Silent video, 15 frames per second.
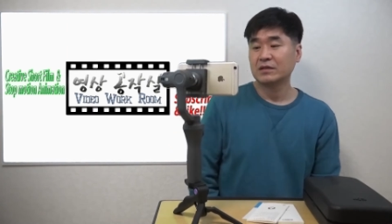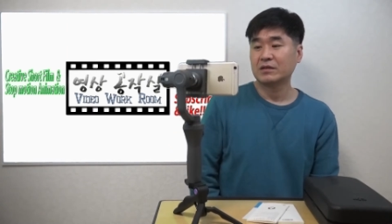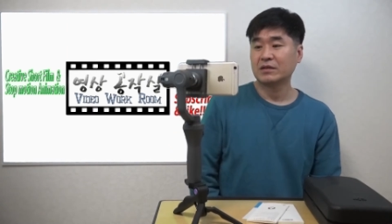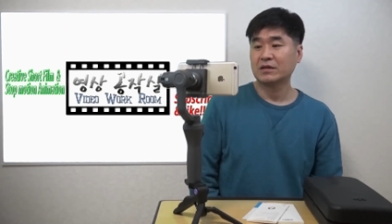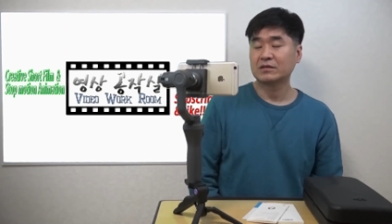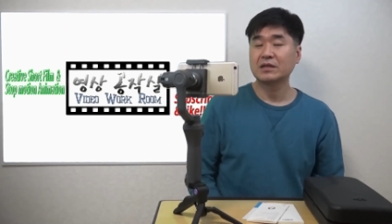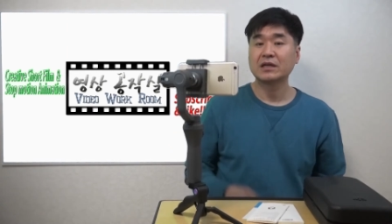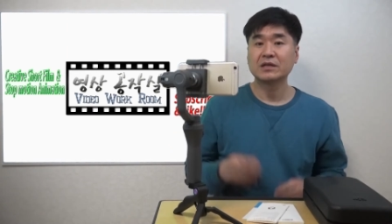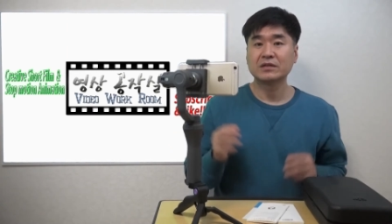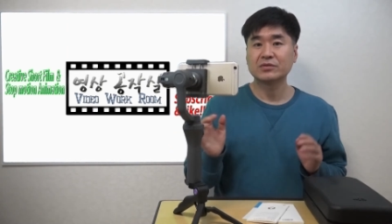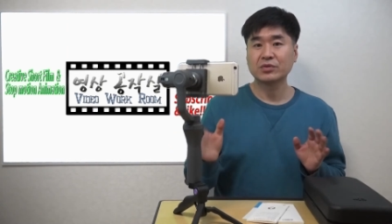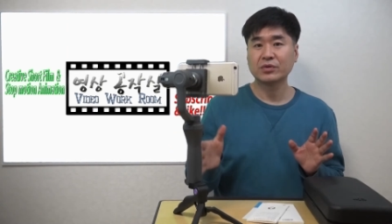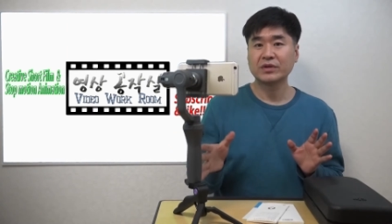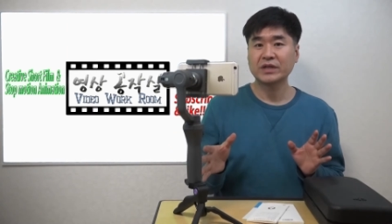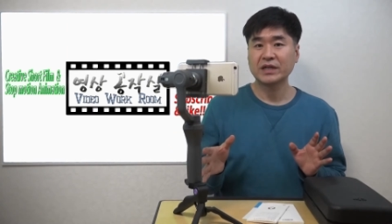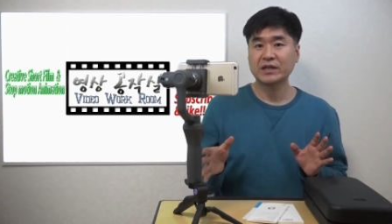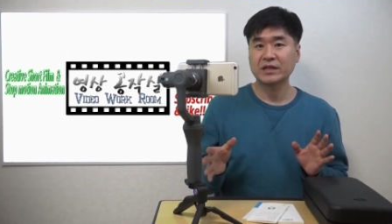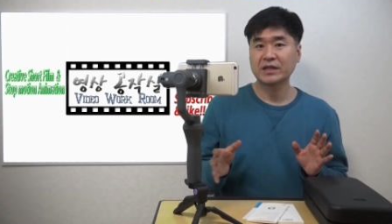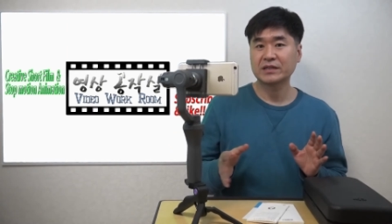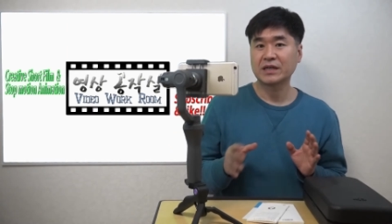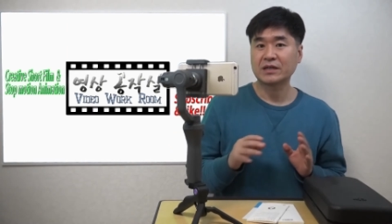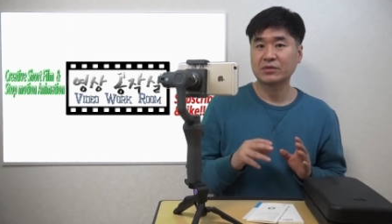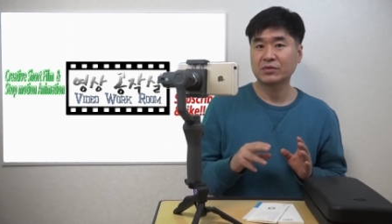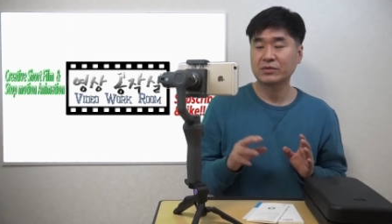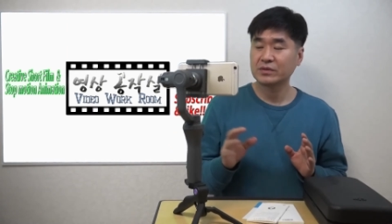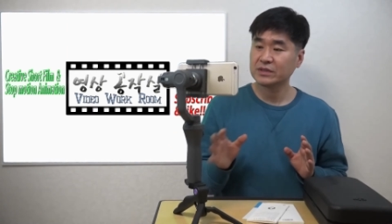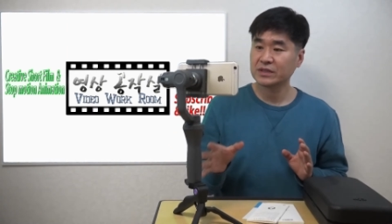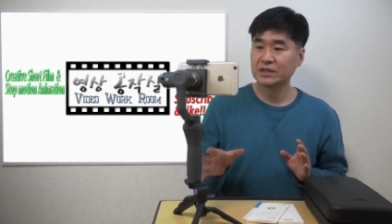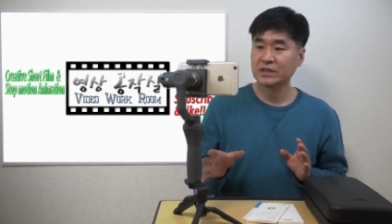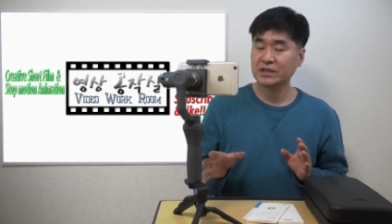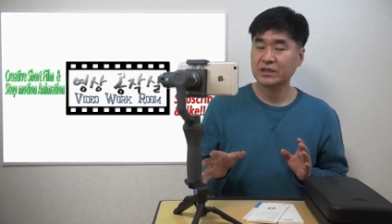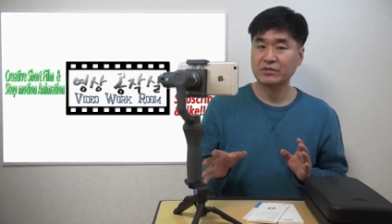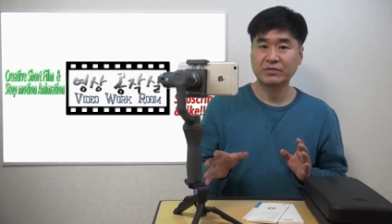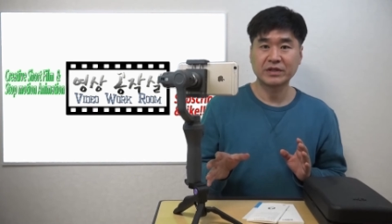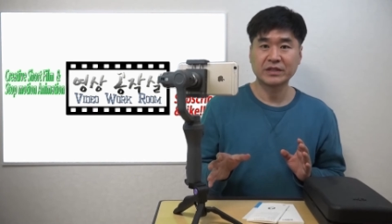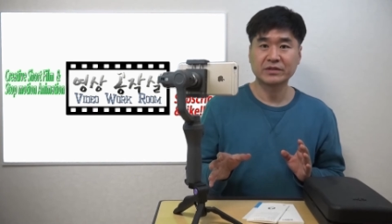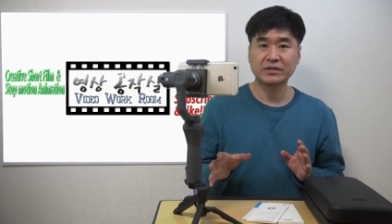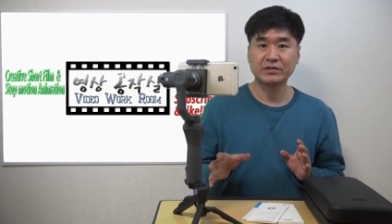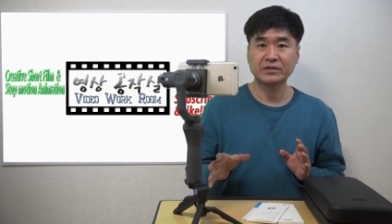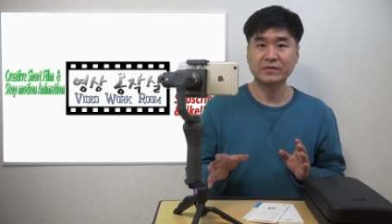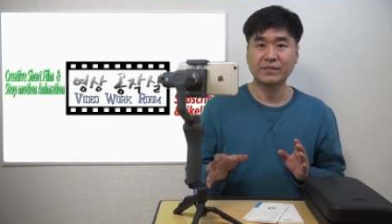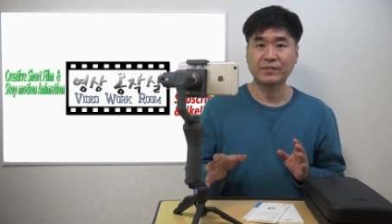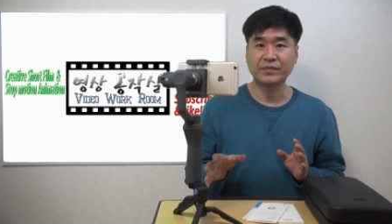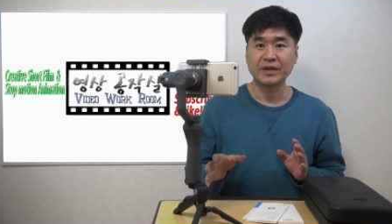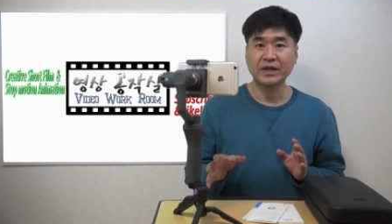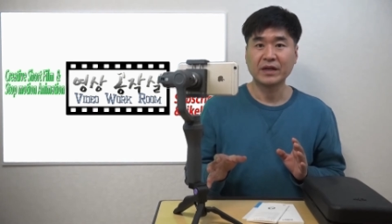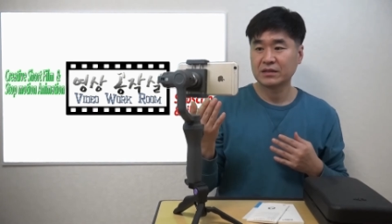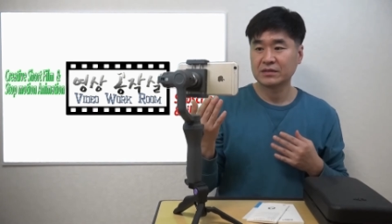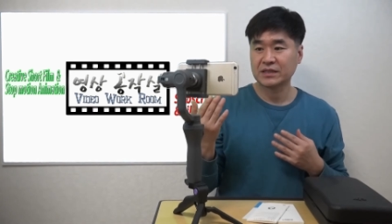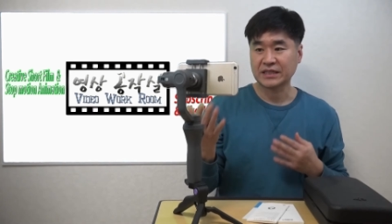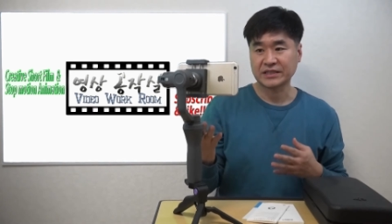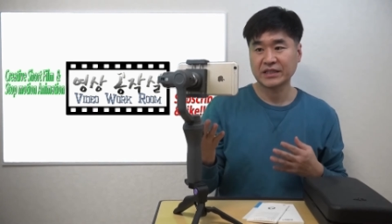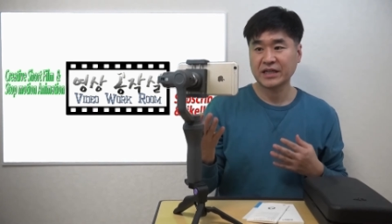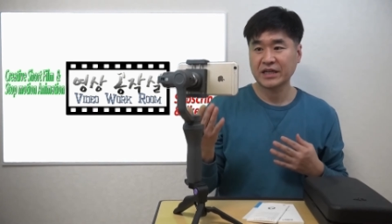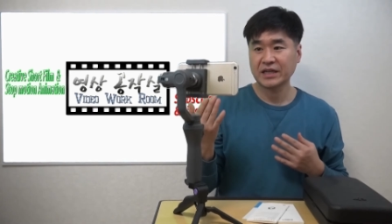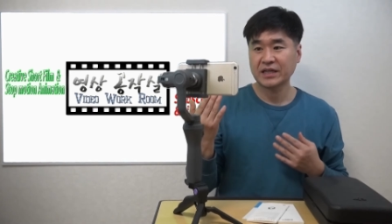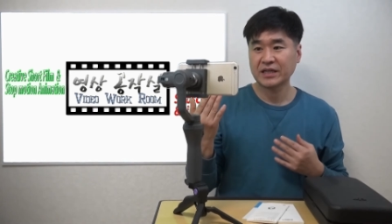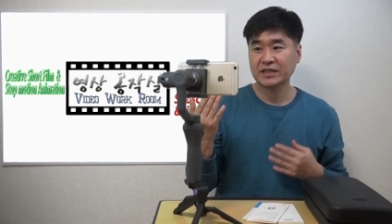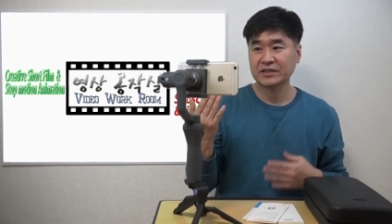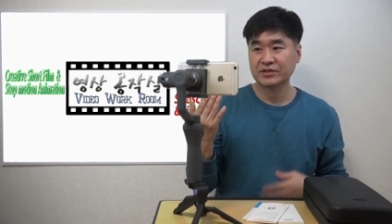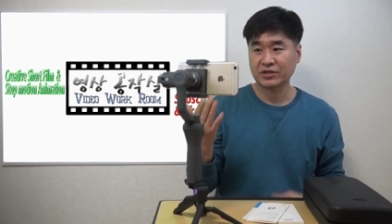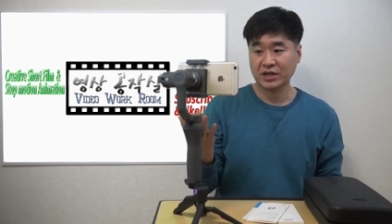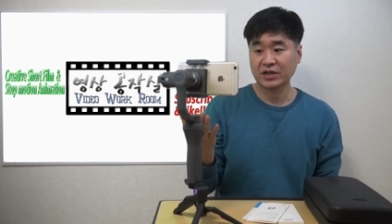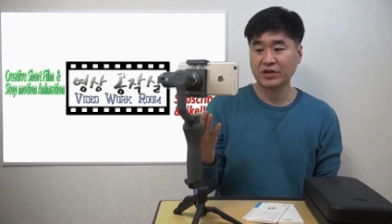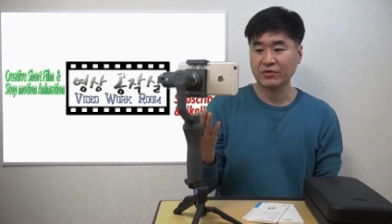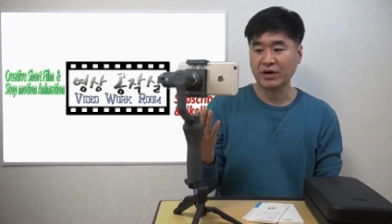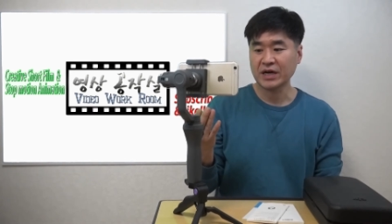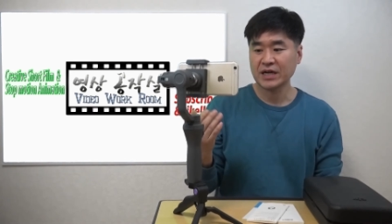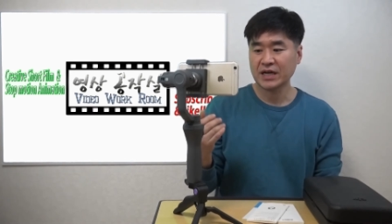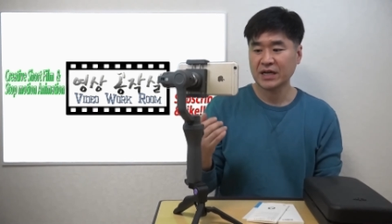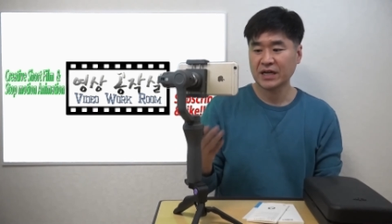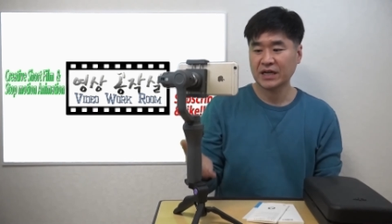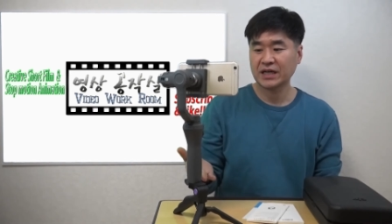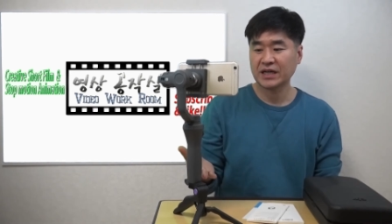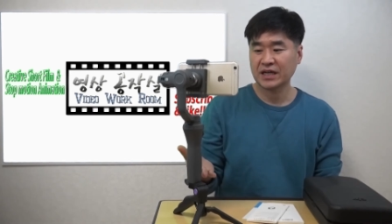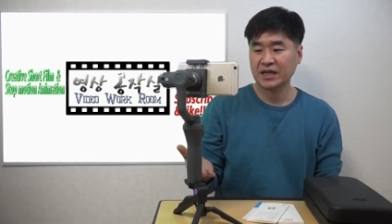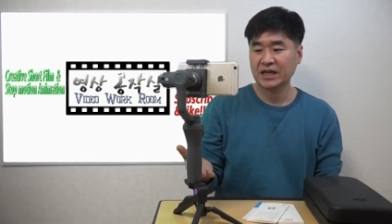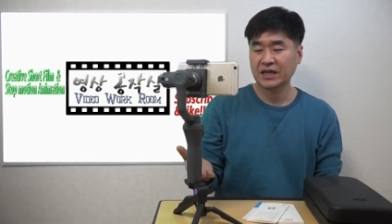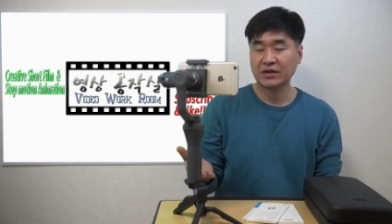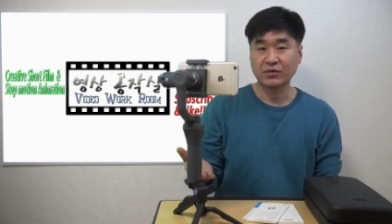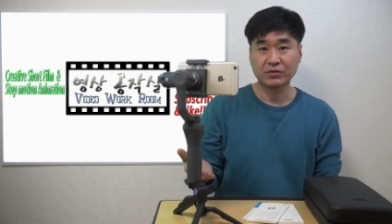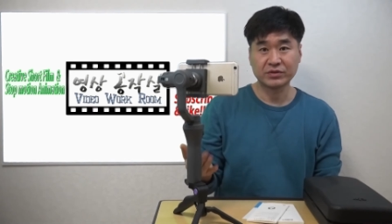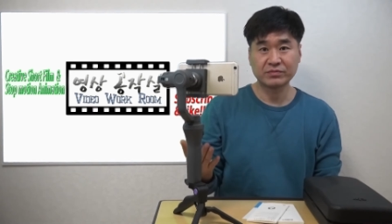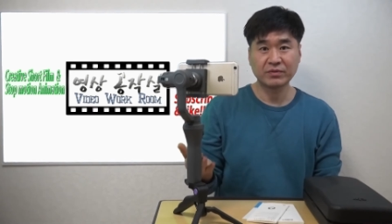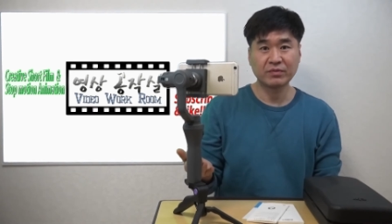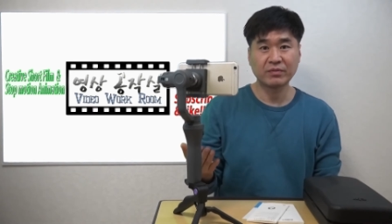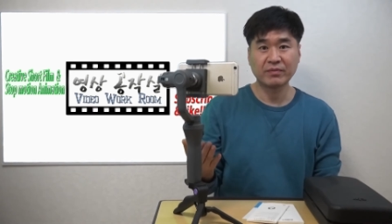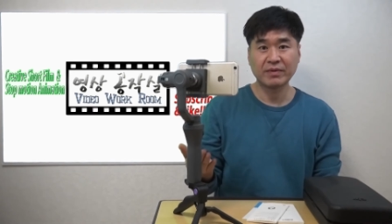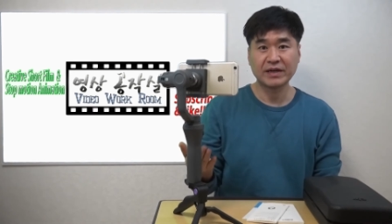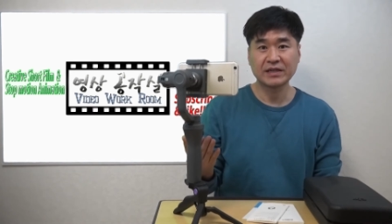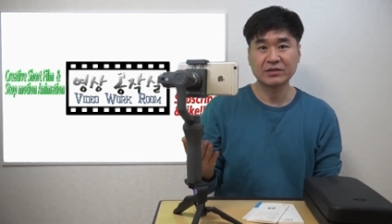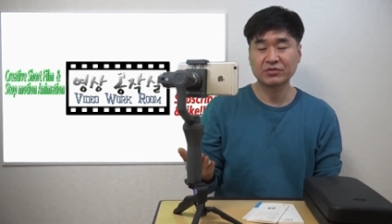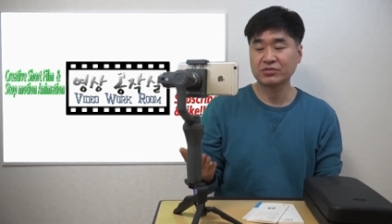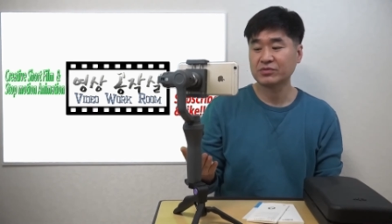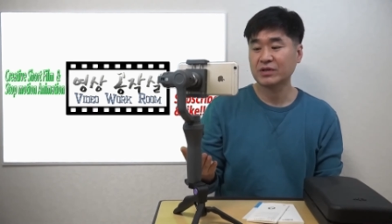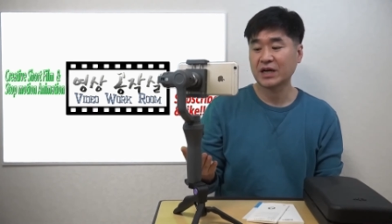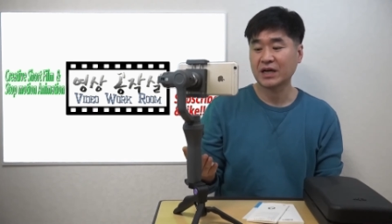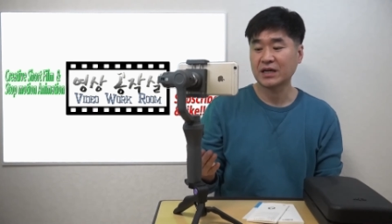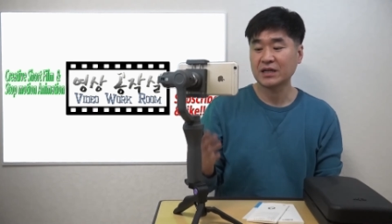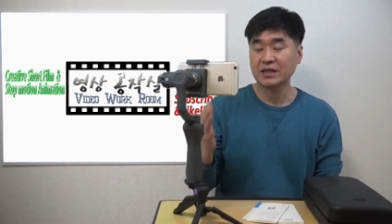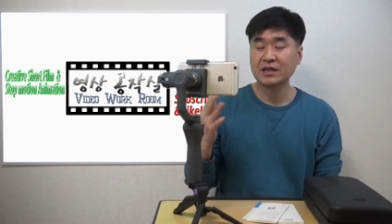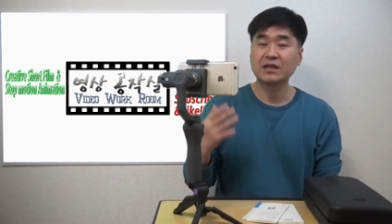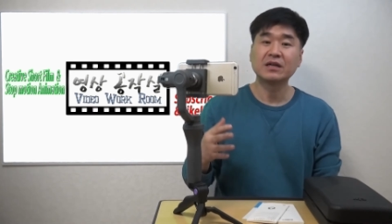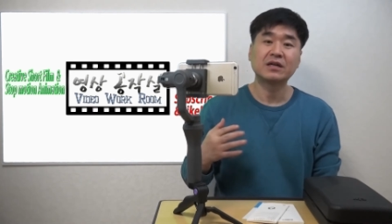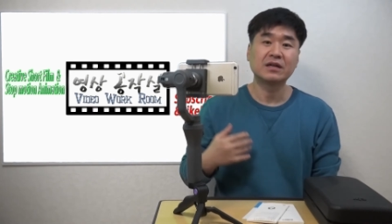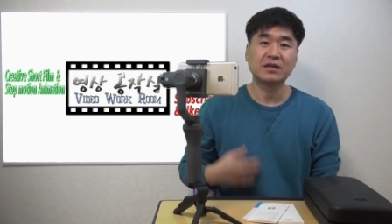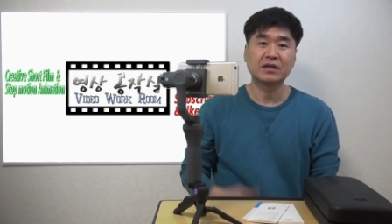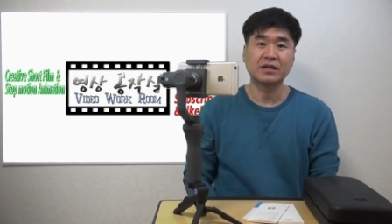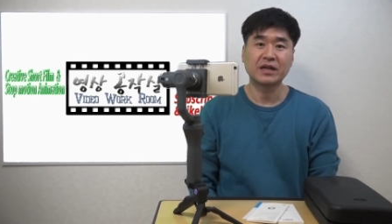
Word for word: 어, 근데 이 초기에 이렇게 작동을 시키기 위해서는 자신의 전화기와 오즈모 모바일 2가 어,